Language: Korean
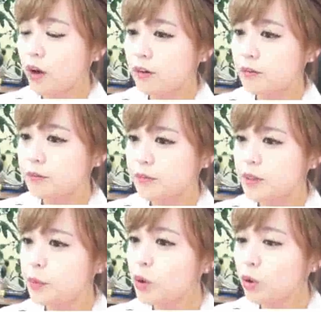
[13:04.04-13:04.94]
보여.
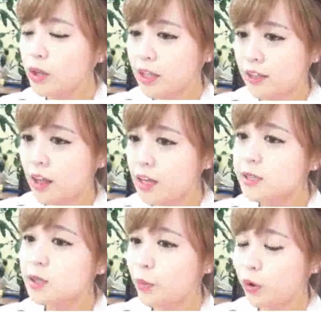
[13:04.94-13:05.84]
이거 별것도 아닌데
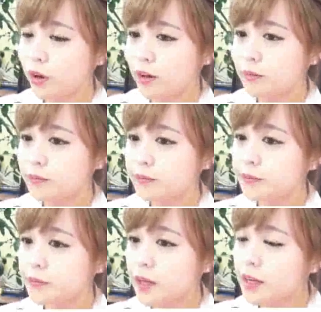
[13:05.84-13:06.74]
있어 보여요.
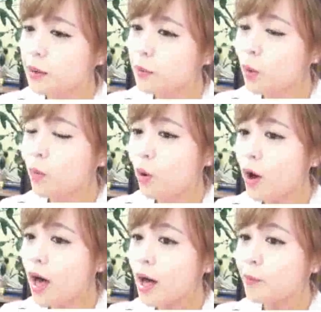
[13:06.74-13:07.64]
그러니까
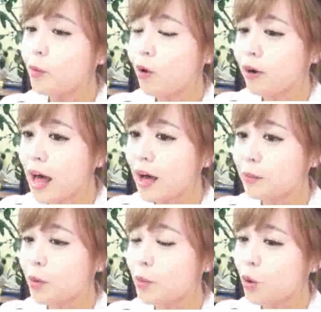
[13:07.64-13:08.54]
뭐뭐와
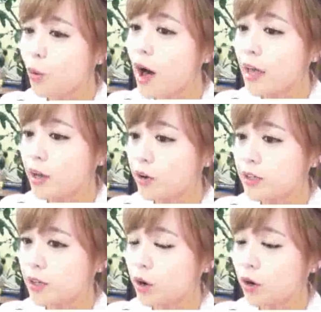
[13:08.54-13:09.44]
뭐뭐랑 뭐뭐과 이거
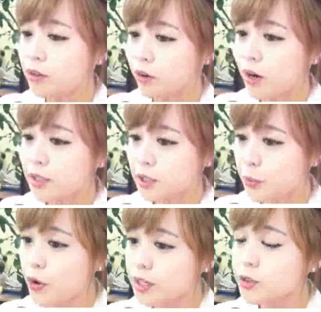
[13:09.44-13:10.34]
이렇게 여러, 여러
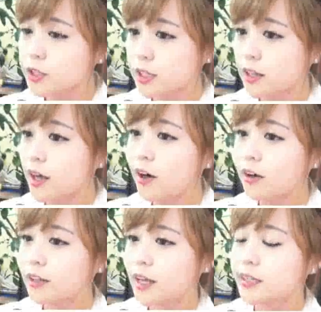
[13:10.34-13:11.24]
가지를 표현할 수
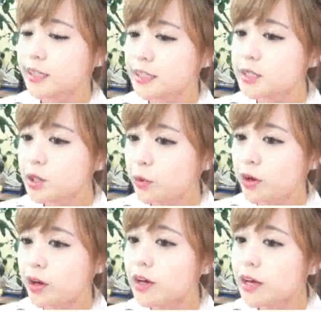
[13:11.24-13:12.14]
있잖아요. 근데 얘가 제일 있어
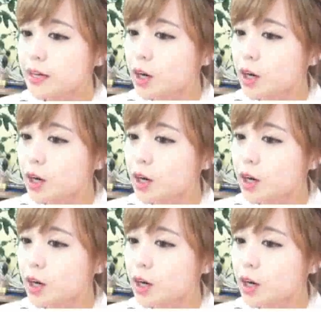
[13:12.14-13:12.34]
보여요.